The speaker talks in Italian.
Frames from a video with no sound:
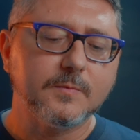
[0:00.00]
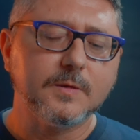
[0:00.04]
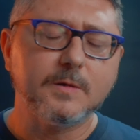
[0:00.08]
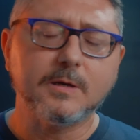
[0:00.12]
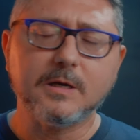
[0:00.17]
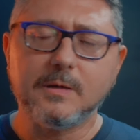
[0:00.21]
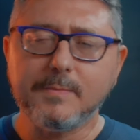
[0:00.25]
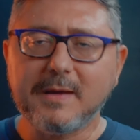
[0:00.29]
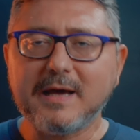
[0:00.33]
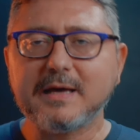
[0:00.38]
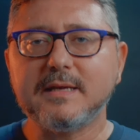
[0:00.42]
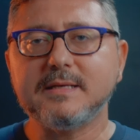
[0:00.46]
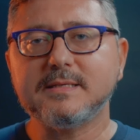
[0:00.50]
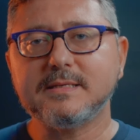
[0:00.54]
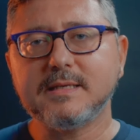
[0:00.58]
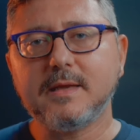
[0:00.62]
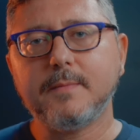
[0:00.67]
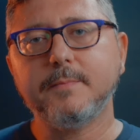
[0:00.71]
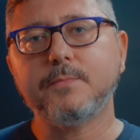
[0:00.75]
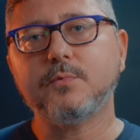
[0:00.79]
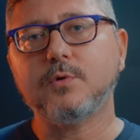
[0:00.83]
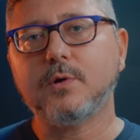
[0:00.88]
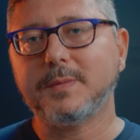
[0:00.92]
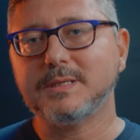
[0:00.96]
rimane
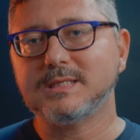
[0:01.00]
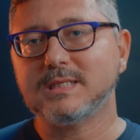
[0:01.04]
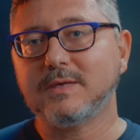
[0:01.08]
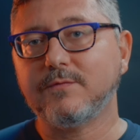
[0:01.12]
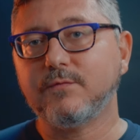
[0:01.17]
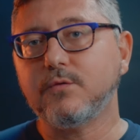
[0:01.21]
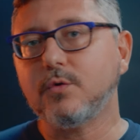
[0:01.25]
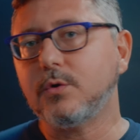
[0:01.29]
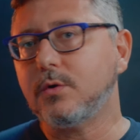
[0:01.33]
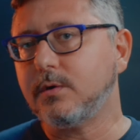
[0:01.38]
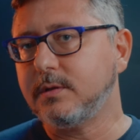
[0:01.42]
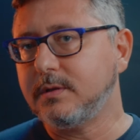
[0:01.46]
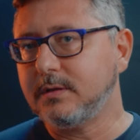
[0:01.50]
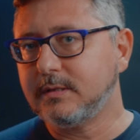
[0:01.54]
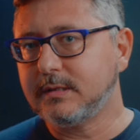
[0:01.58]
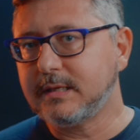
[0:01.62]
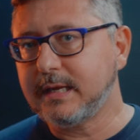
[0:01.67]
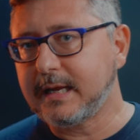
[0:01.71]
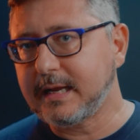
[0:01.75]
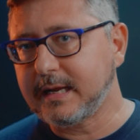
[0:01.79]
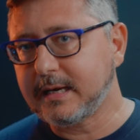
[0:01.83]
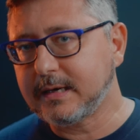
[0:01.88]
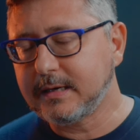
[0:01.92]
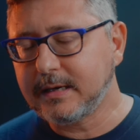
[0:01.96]
sempre una messa a fuoco
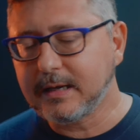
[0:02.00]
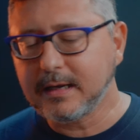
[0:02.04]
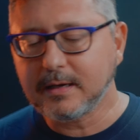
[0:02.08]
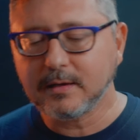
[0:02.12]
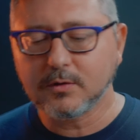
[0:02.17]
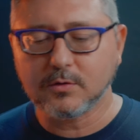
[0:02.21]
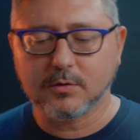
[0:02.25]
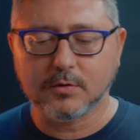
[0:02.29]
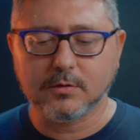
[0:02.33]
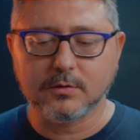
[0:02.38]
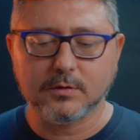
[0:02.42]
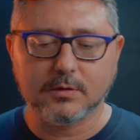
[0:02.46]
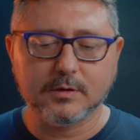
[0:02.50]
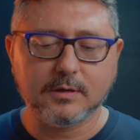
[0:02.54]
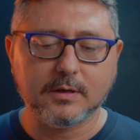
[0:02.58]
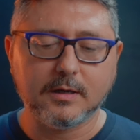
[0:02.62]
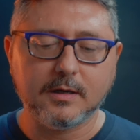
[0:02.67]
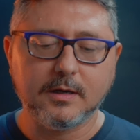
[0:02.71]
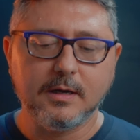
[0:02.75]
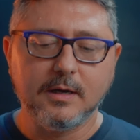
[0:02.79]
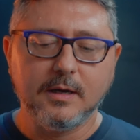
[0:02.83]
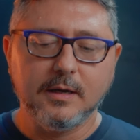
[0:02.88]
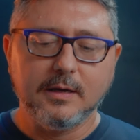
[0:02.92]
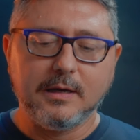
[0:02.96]
interna con
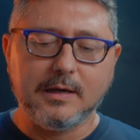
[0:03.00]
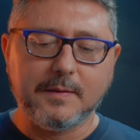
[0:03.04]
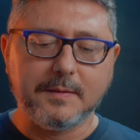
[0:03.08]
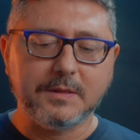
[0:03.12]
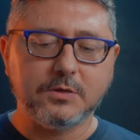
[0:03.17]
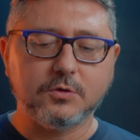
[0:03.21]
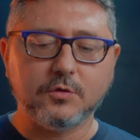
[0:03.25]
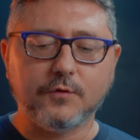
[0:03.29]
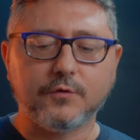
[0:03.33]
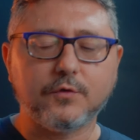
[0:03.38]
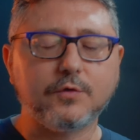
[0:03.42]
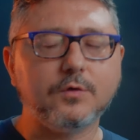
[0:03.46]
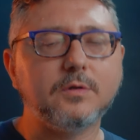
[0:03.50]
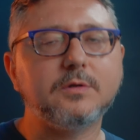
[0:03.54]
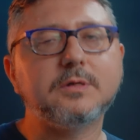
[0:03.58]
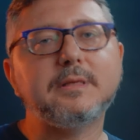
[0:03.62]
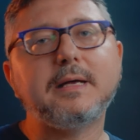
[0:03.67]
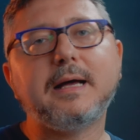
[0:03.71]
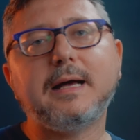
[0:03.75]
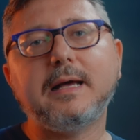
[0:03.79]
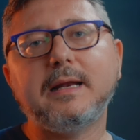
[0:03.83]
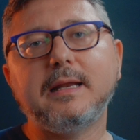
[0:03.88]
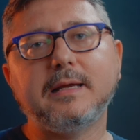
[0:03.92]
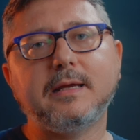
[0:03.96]
eh, evento
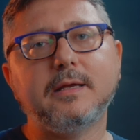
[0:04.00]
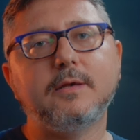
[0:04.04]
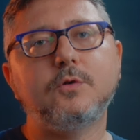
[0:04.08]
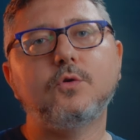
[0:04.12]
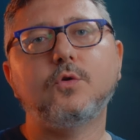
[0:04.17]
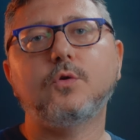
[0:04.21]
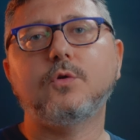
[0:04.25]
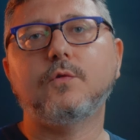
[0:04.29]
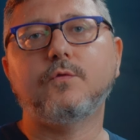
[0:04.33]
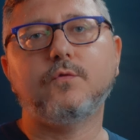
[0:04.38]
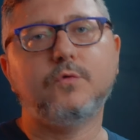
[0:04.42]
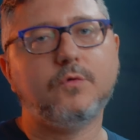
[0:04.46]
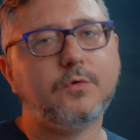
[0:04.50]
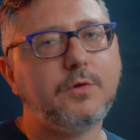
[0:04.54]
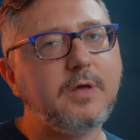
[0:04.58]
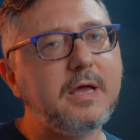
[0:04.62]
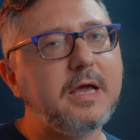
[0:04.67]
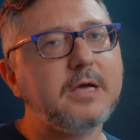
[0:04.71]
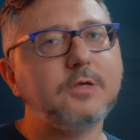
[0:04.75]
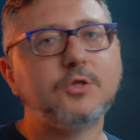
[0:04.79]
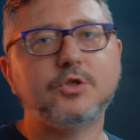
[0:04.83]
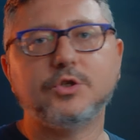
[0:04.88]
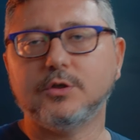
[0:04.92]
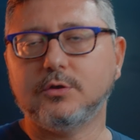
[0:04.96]
frontale che non
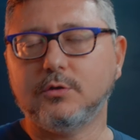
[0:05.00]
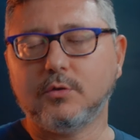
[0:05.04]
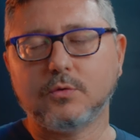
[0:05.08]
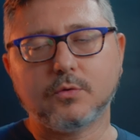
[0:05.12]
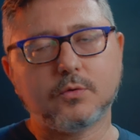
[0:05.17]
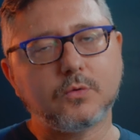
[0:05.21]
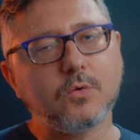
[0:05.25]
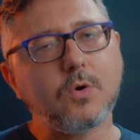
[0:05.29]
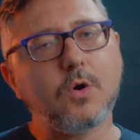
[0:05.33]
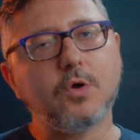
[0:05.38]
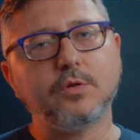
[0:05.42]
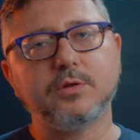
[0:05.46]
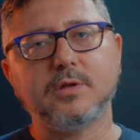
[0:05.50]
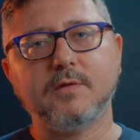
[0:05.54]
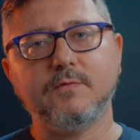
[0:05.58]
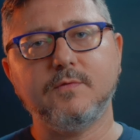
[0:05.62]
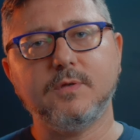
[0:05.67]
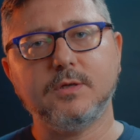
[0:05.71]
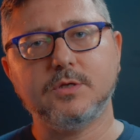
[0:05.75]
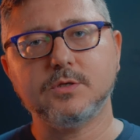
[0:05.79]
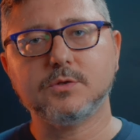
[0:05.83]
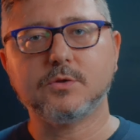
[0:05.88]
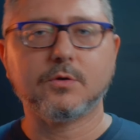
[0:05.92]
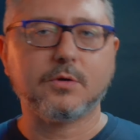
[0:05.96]
fuoriesce, non ruota e via
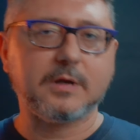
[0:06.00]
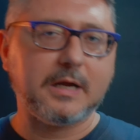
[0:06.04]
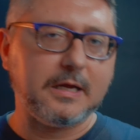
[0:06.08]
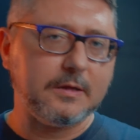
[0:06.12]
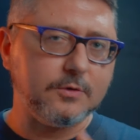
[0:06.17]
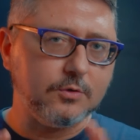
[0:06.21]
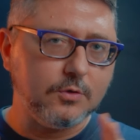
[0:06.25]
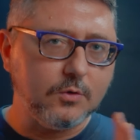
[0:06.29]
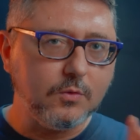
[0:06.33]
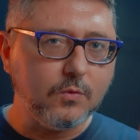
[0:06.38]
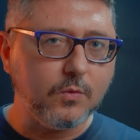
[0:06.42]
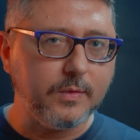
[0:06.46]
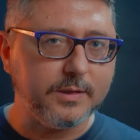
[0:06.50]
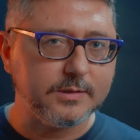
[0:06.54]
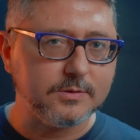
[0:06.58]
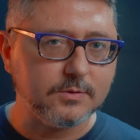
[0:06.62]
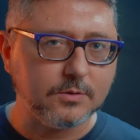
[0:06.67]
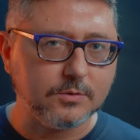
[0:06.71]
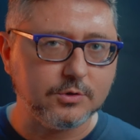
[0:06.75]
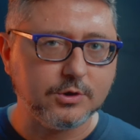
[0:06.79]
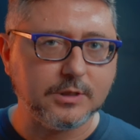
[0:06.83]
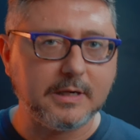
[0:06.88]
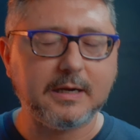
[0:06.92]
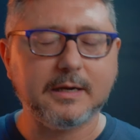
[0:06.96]
discorrendo, questo
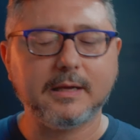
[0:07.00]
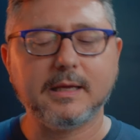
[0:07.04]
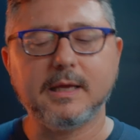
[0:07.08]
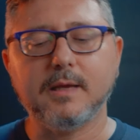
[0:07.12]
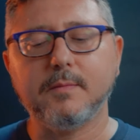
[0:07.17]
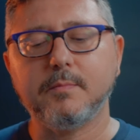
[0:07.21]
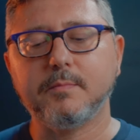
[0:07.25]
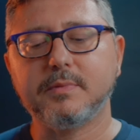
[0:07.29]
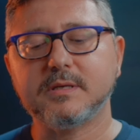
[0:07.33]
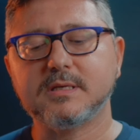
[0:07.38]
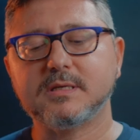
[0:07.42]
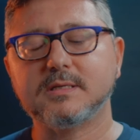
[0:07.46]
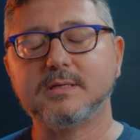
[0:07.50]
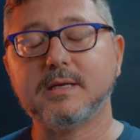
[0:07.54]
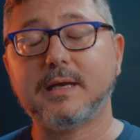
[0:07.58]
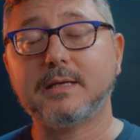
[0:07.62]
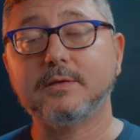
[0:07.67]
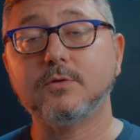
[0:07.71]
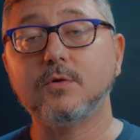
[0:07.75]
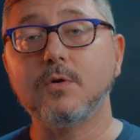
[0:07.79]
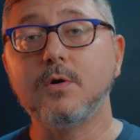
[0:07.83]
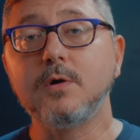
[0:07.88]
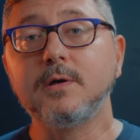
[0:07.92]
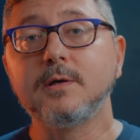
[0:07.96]
c'era anche in
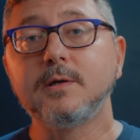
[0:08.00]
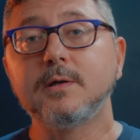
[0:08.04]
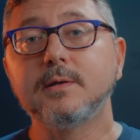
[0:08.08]
passato,